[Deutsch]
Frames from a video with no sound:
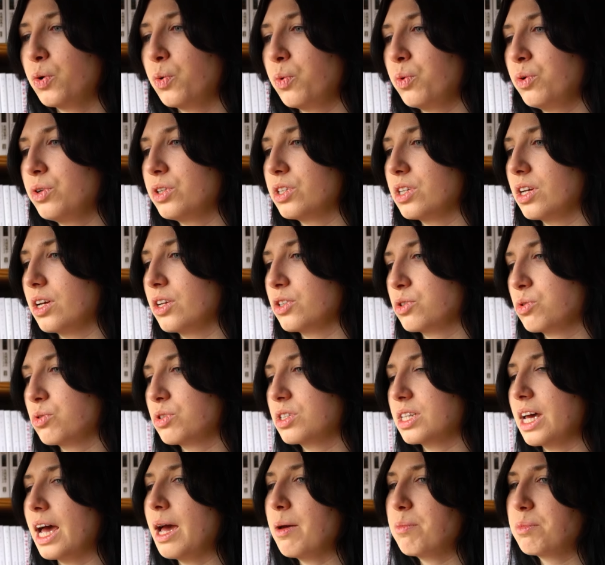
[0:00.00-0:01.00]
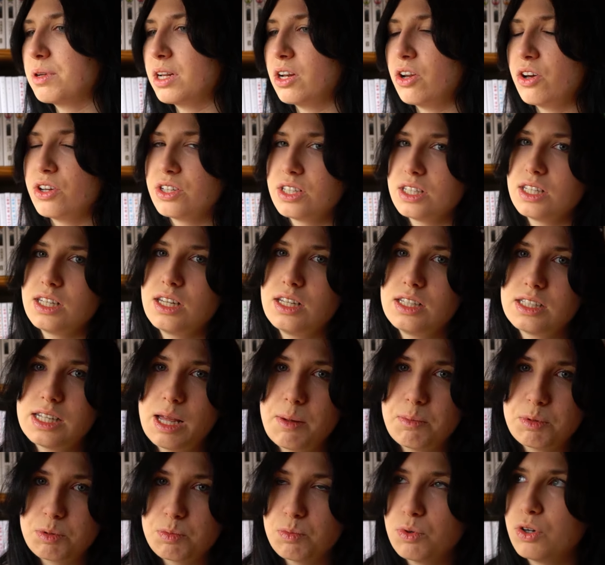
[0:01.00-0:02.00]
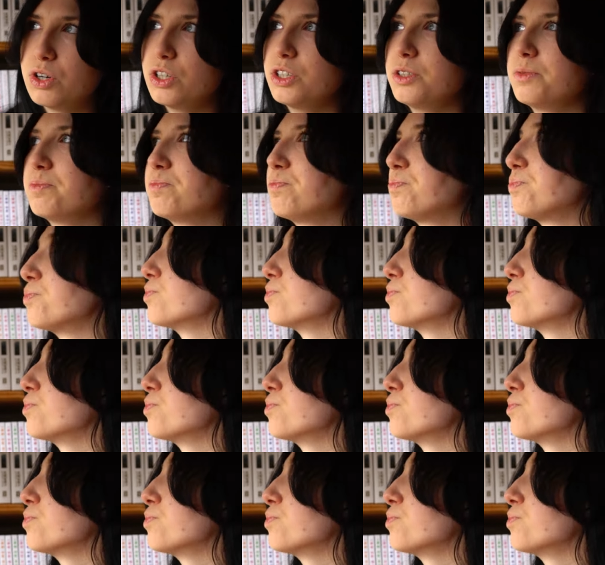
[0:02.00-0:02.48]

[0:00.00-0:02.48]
und so treibt er Leute in den Selbstmord